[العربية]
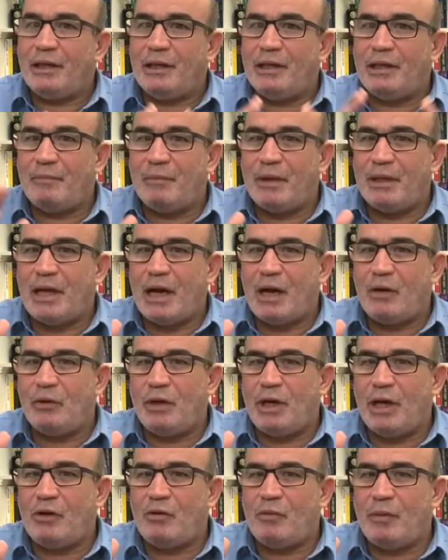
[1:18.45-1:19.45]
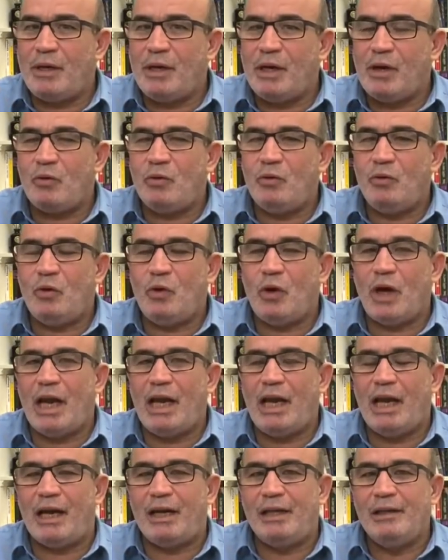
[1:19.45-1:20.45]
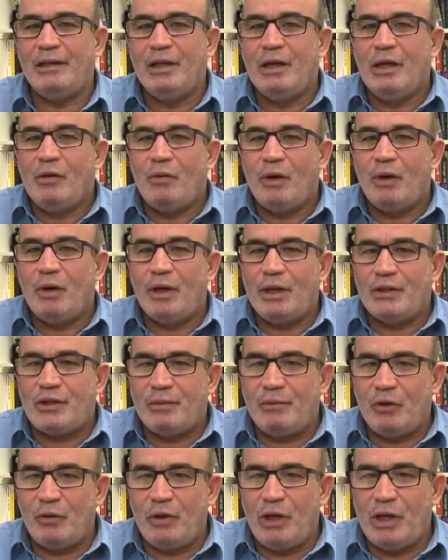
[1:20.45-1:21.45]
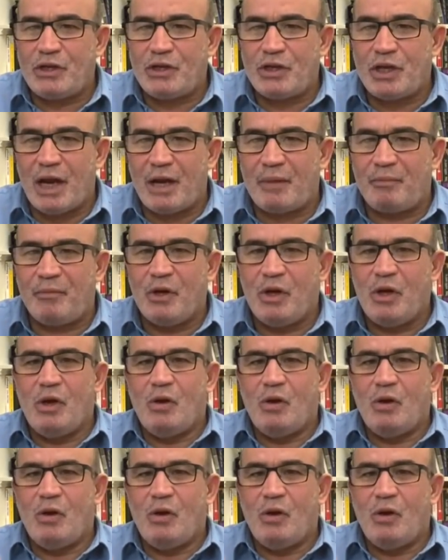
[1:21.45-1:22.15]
عندما دعوناهم أن يكونوا عقلاء وأن يستمعوا للشعب